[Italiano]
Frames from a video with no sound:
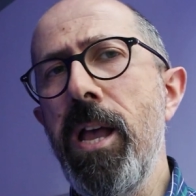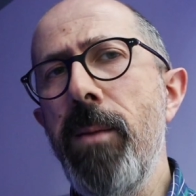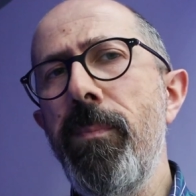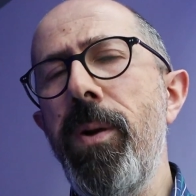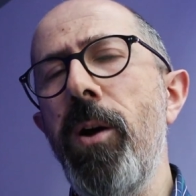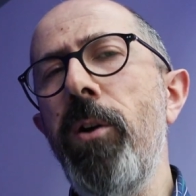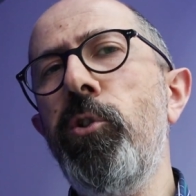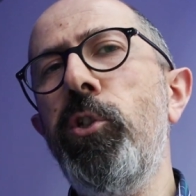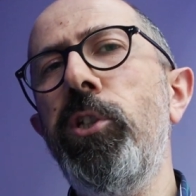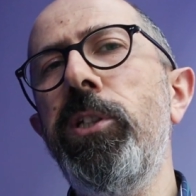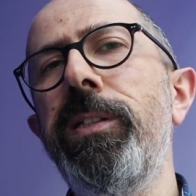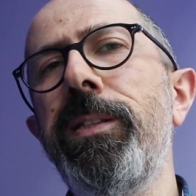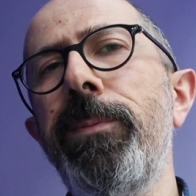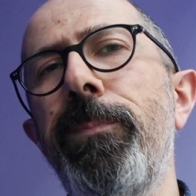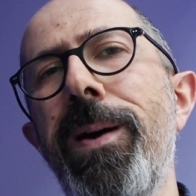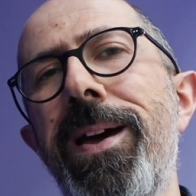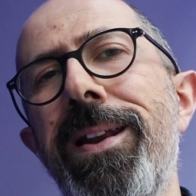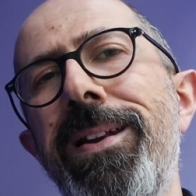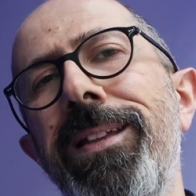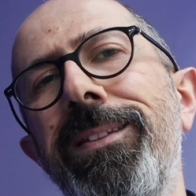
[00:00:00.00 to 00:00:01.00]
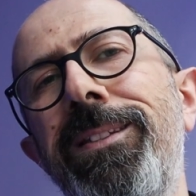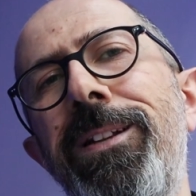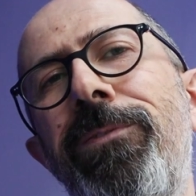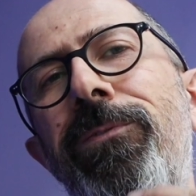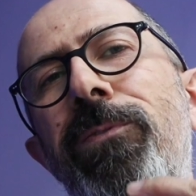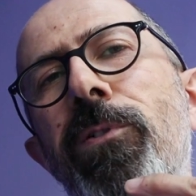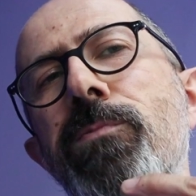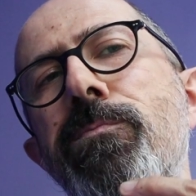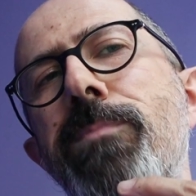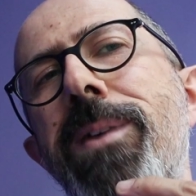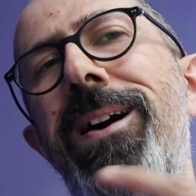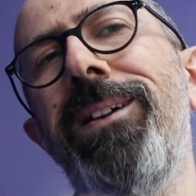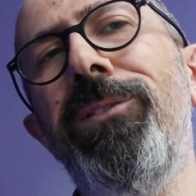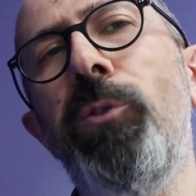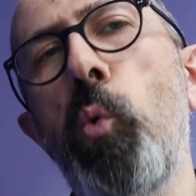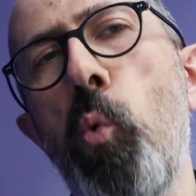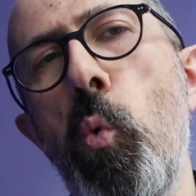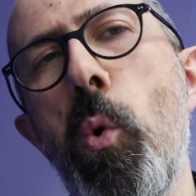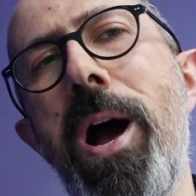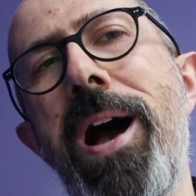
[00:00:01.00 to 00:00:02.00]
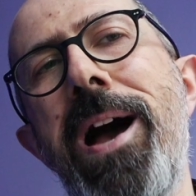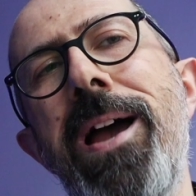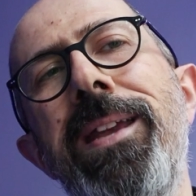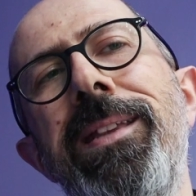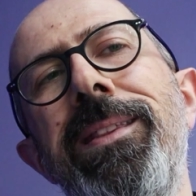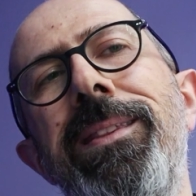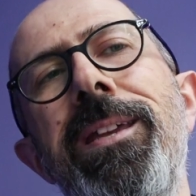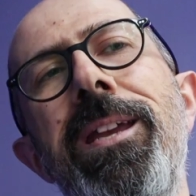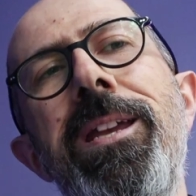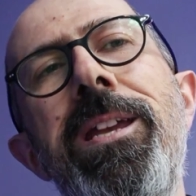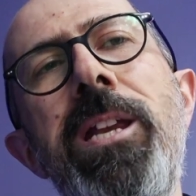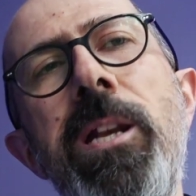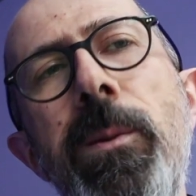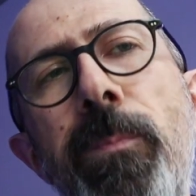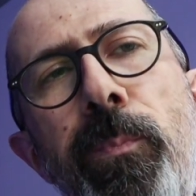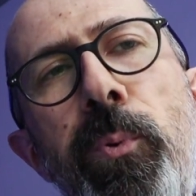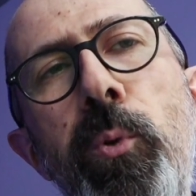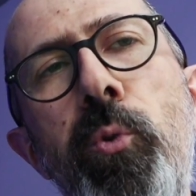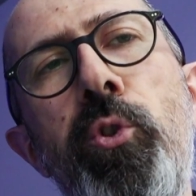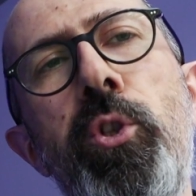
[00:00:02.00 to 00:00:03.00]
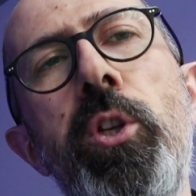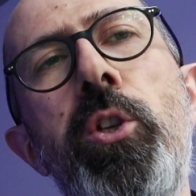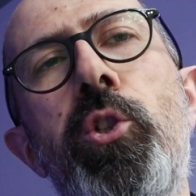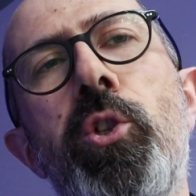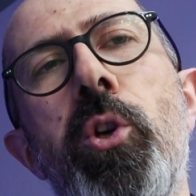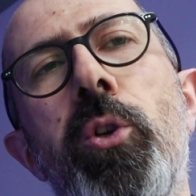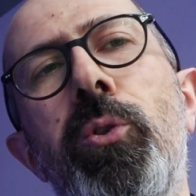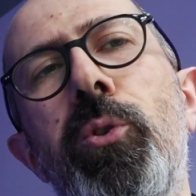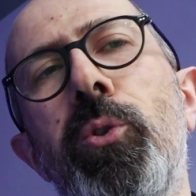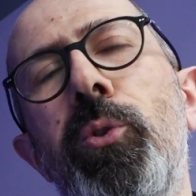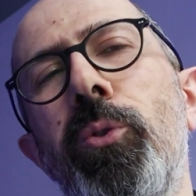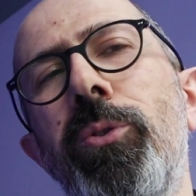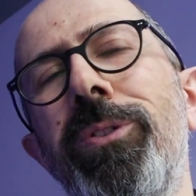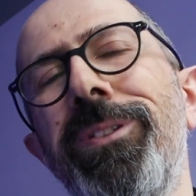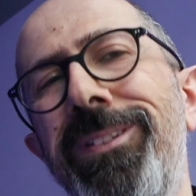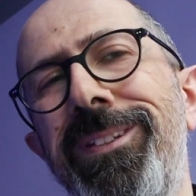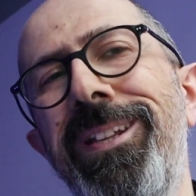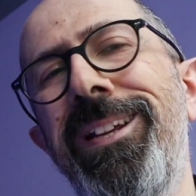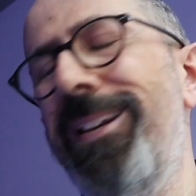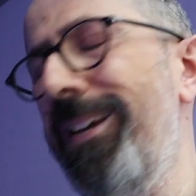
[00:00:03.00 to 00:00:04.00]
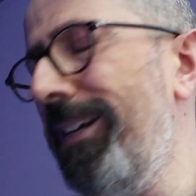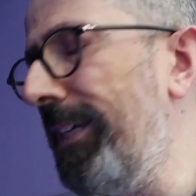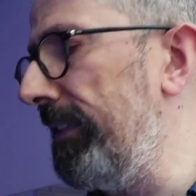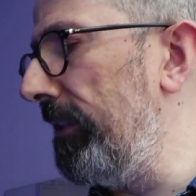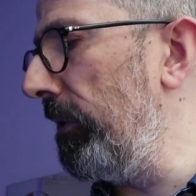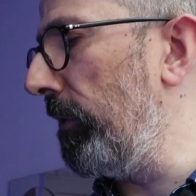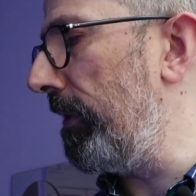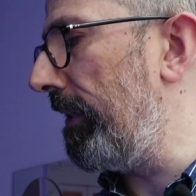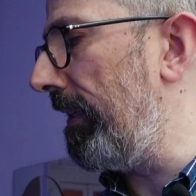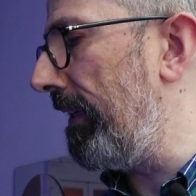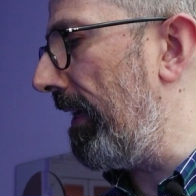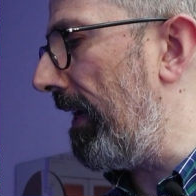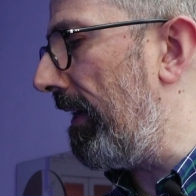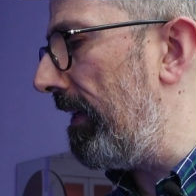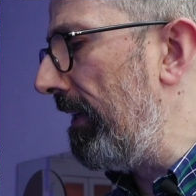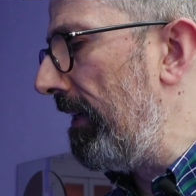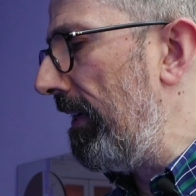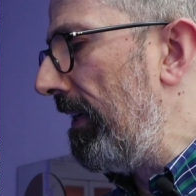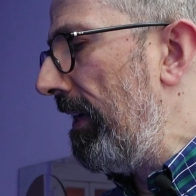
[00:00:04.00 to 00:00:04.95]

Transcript: ma oggi si parla del formato wide, il più cicciotto della categoria.